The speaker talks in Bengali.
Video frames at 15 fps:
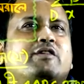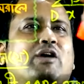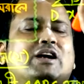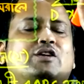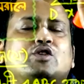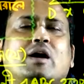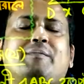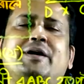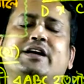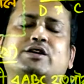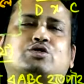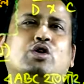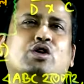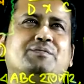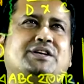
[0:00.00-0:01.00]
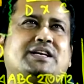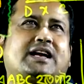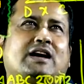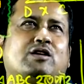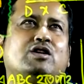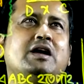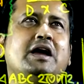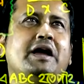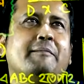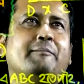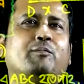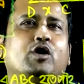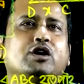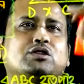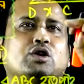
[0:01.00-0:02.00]
ইকুয়াল টু হবে ষোলো মিটার কারণ
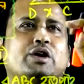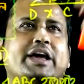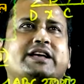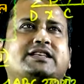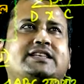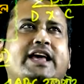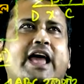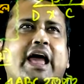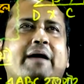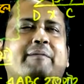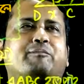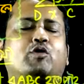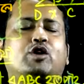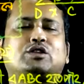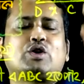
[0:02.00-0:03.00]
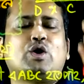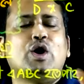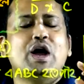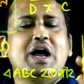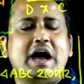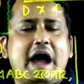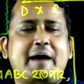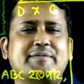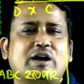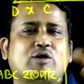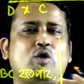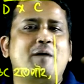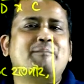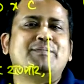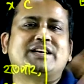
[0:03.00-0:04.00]
মই তো এসি মই তো আমরা
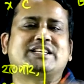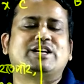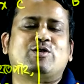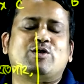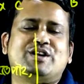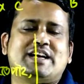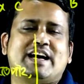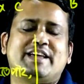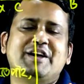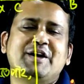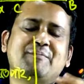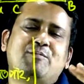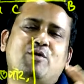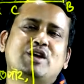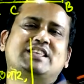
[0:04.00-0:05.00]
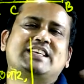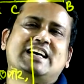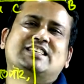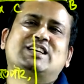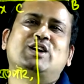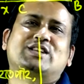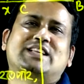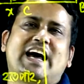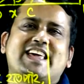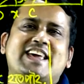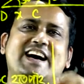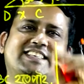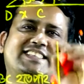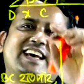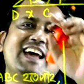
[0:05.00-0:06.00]
কম বেশি করি নাই মই যা ছিল তাই
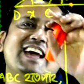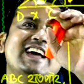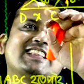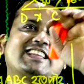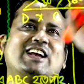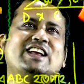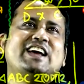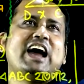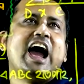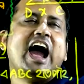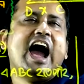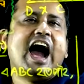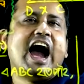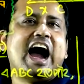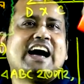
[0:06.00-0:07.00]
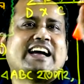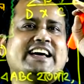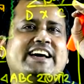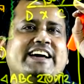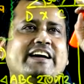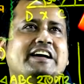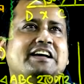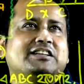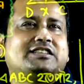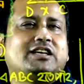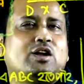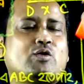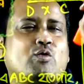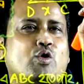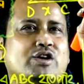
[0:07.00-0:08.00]
আছে তাহলে আগে ছিল
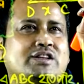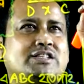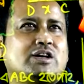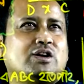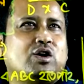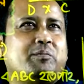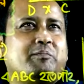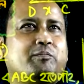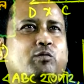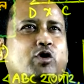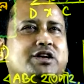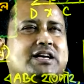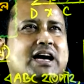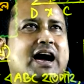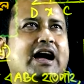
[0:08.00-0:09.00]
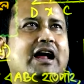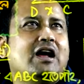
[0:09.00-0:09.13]
কোন ছিল মইটা